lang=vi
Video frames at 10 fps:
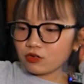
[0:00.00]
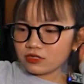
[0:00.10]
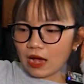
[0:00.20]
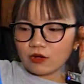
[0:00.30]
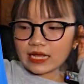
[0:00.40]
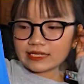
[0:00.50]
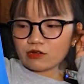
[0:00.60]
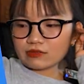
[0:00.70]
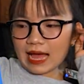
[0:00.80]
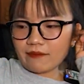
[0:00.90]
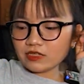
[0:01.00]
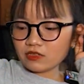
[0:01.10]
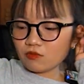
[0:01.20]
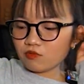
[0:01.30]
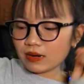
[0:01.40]
bốn sáu, dài sáu tám và
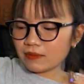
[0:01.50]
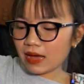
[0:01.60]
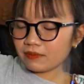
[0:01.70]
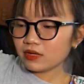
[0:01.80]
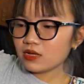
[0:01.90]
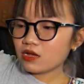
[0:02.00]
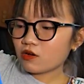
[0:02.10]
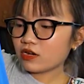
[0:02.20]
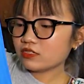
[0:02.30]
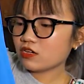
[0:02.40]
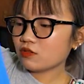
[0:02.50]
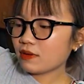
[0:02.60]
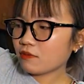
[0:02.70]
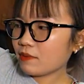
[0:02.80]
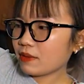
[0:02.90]
rộng bụng năm mươi lăm. Con này dưới giúp
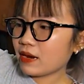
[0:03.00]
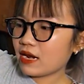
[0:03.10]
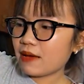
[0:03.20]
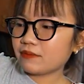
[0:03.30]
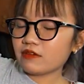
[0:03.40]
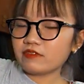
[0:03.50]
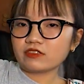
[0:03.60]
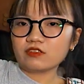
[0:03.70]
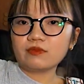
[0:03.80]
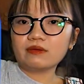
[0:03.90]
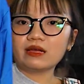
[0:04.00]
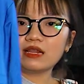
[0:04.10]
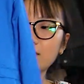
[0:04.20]
mình một mét bảy mươi lăm nhá. Và dưới giúp mình bảy mươi